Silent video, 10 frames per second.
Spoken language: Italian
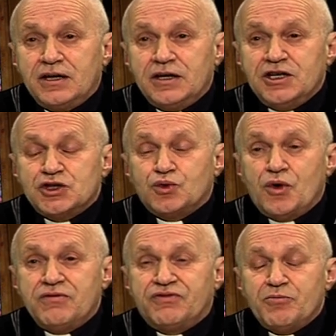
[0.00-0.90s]
i
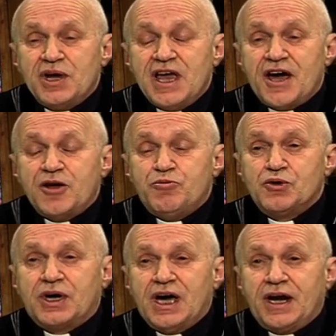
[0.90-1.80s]
suoi familiari più
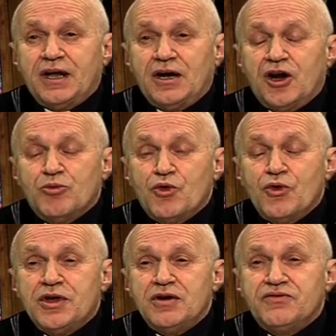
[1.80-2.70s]
cari, la
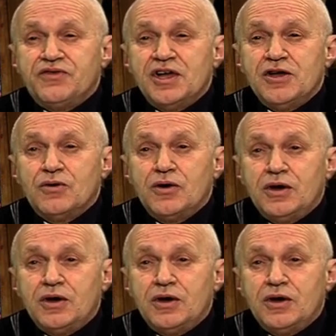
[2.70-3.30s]
moglie e il figlio,